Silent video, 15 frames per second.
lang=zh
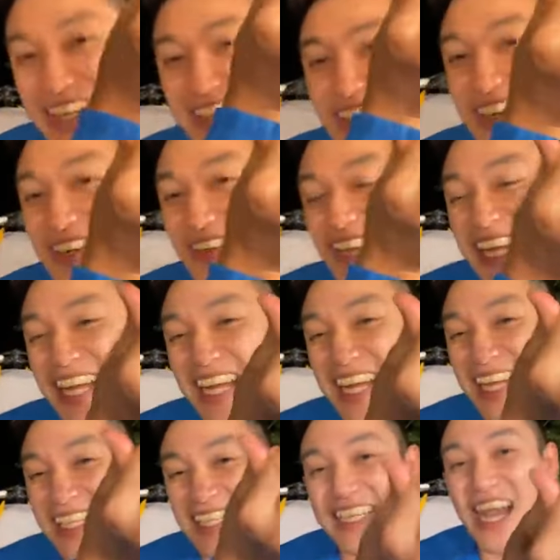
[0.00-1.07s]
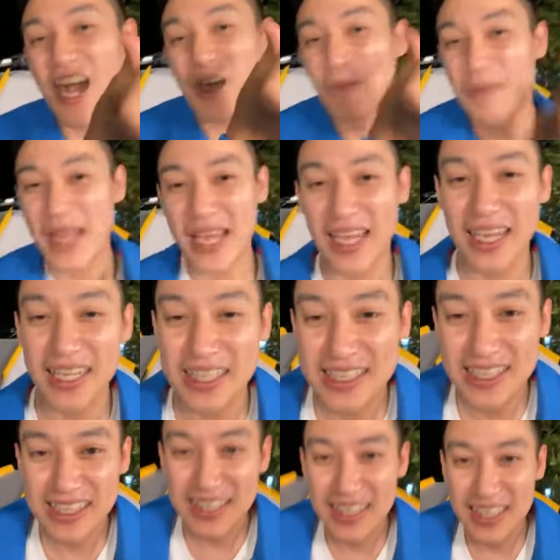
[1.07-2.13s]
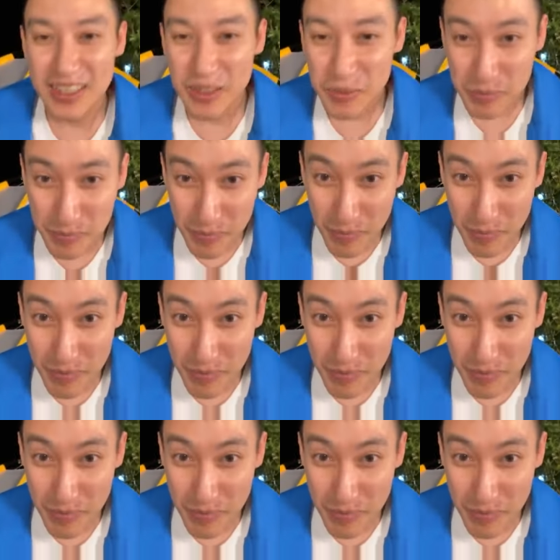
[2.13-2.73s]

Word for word: 谢若维，你好美！你